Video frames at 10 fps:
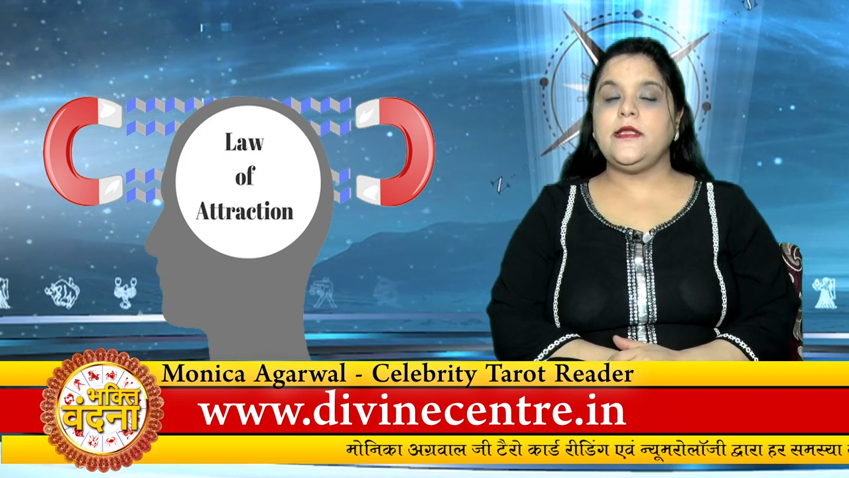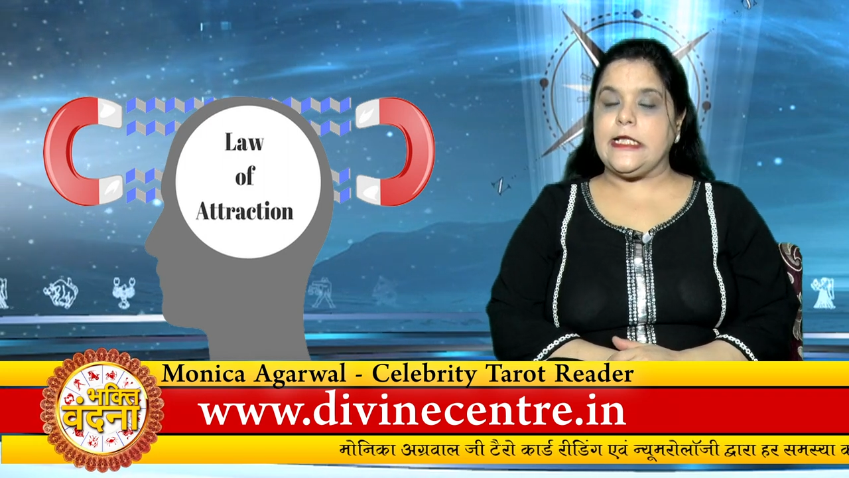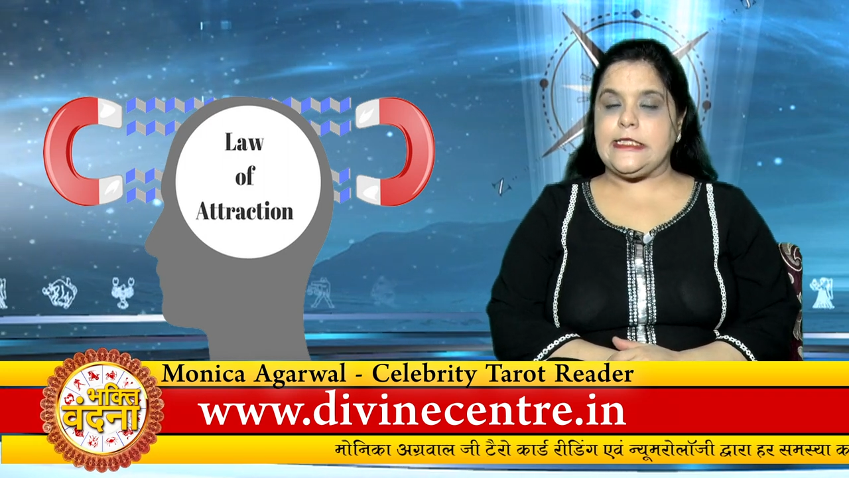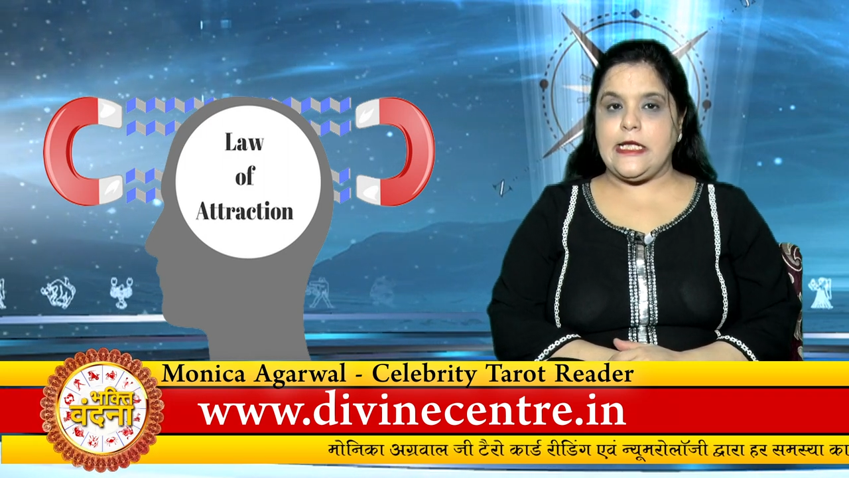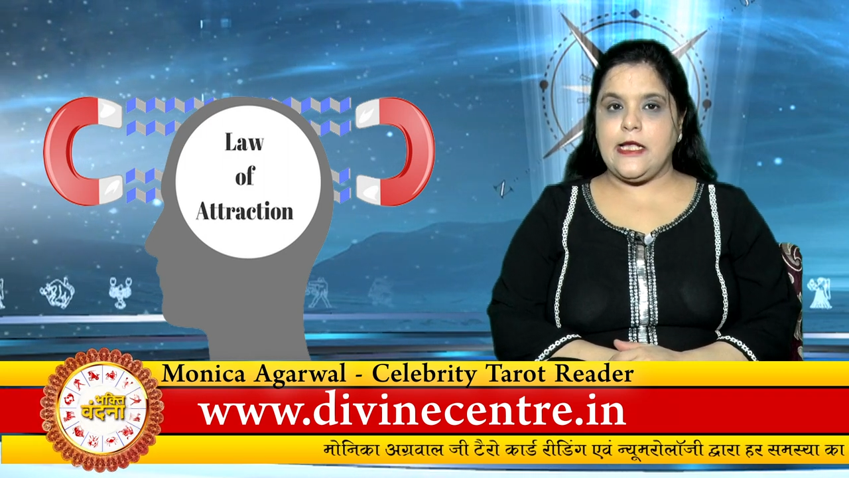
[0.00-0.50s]

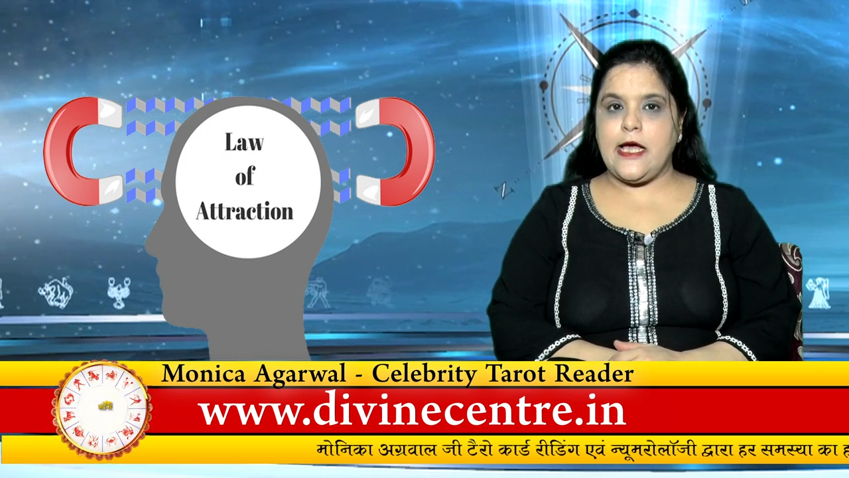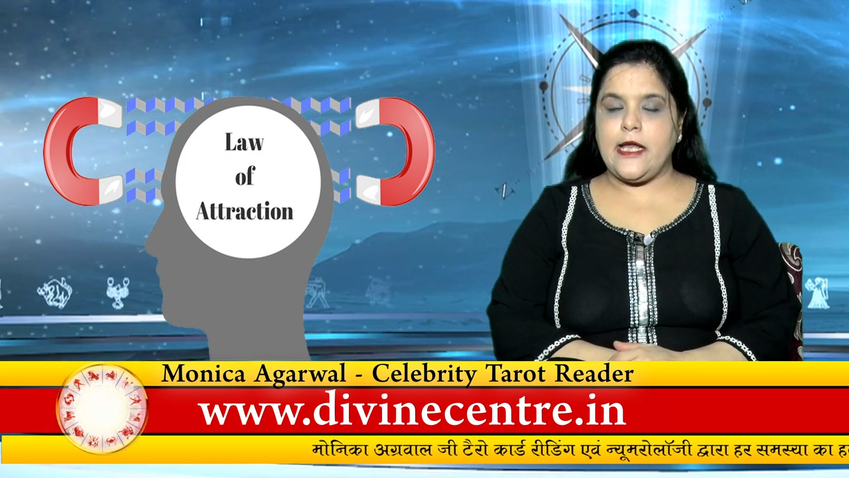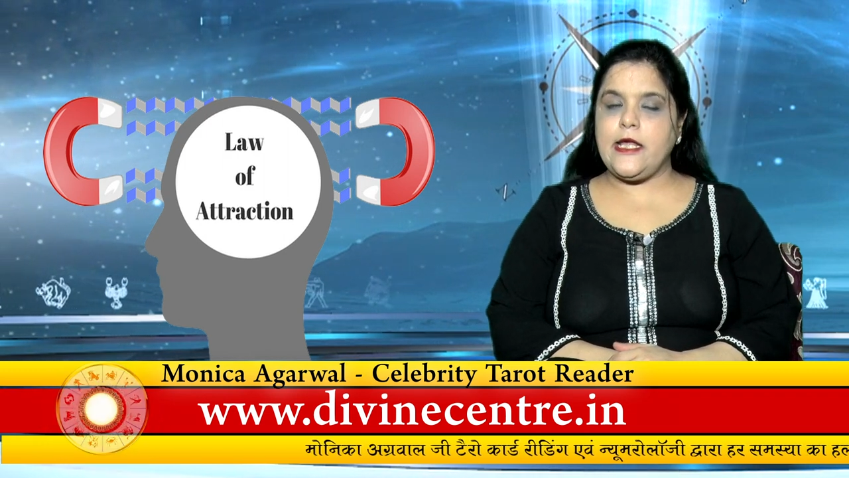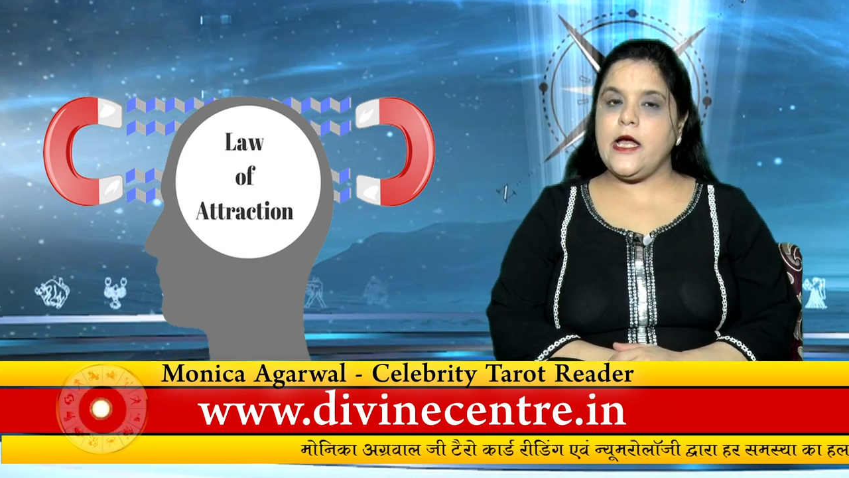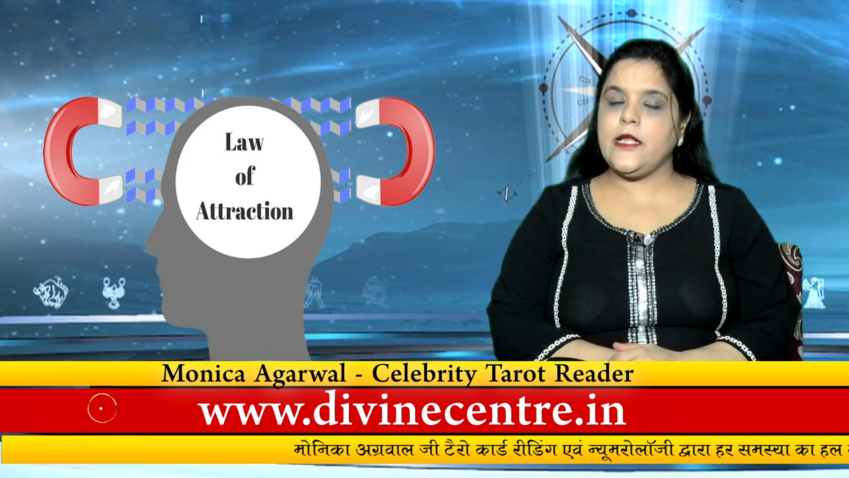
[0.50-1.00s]
दिल से
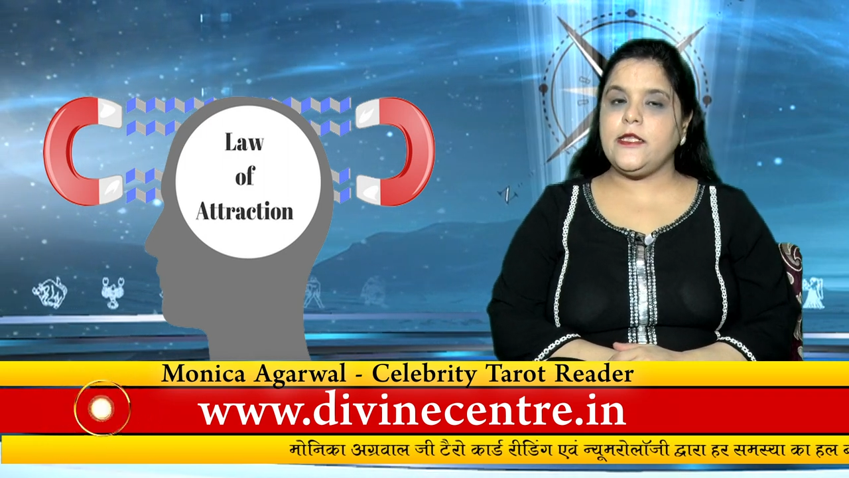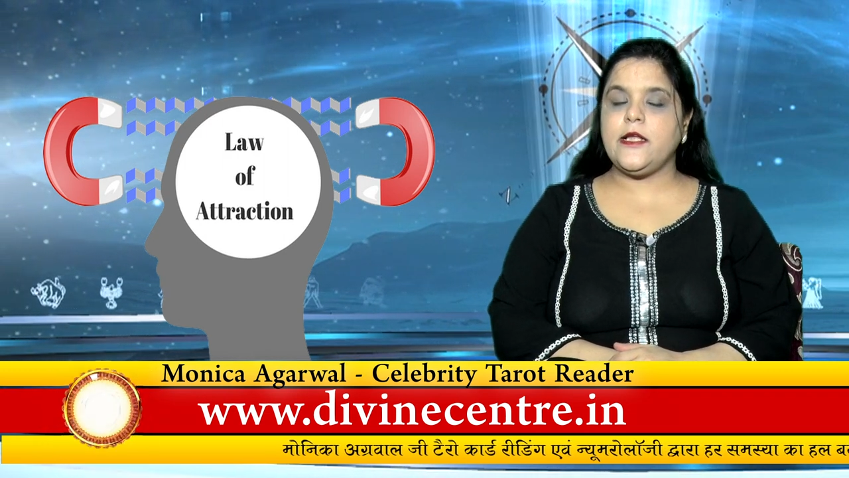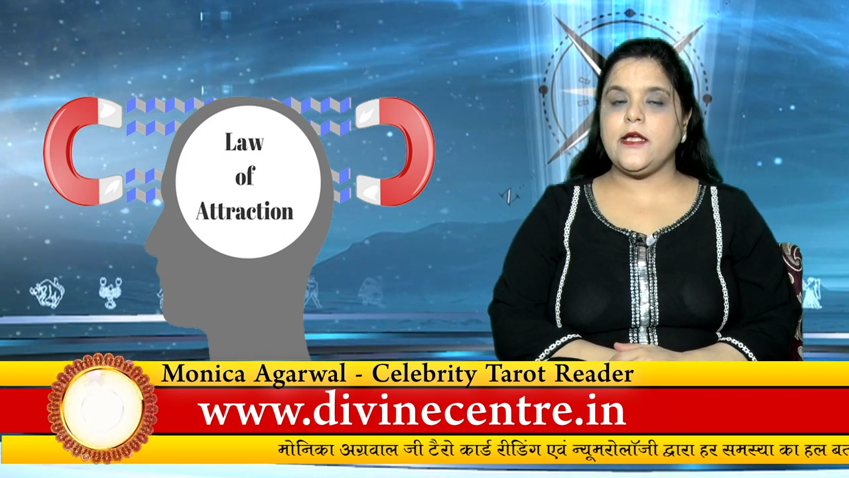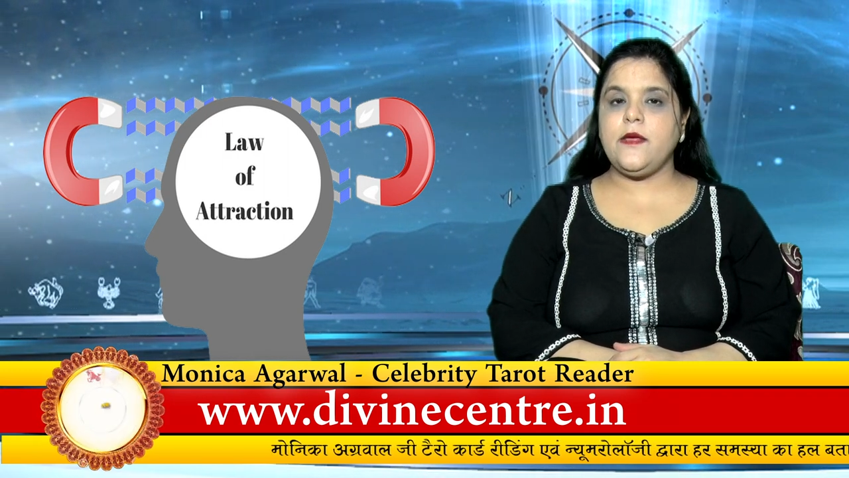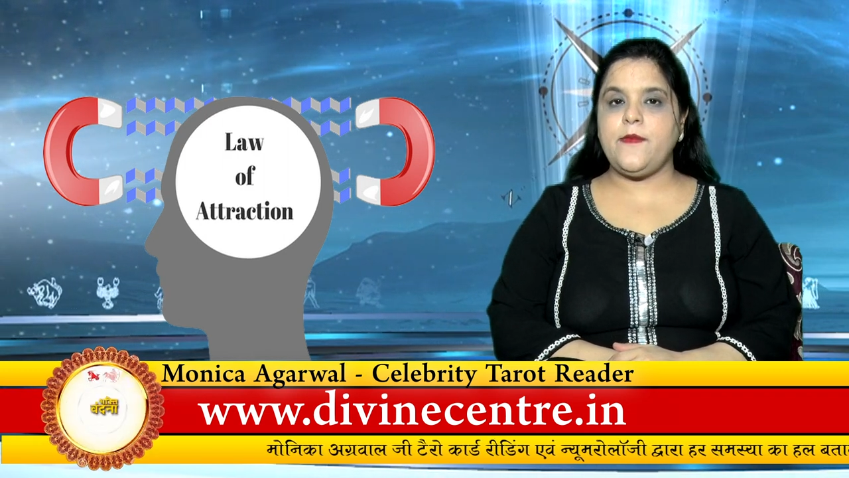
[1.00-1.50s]
लगा लें हर
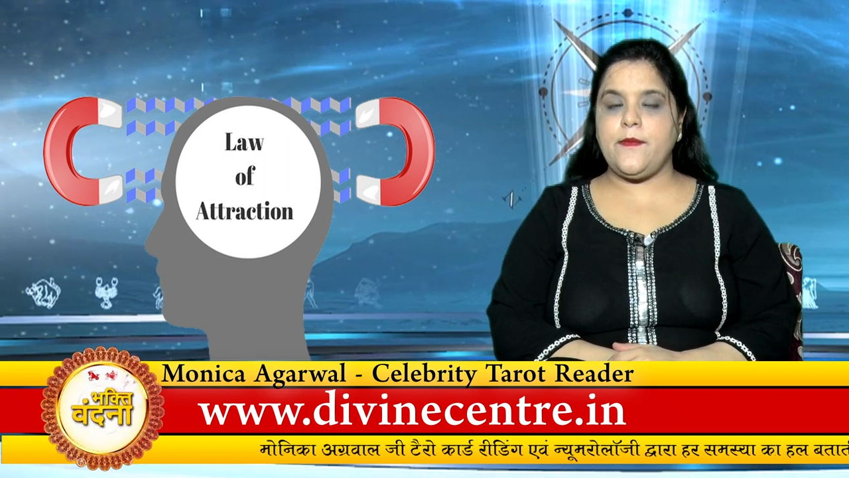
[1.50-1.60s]
तरह की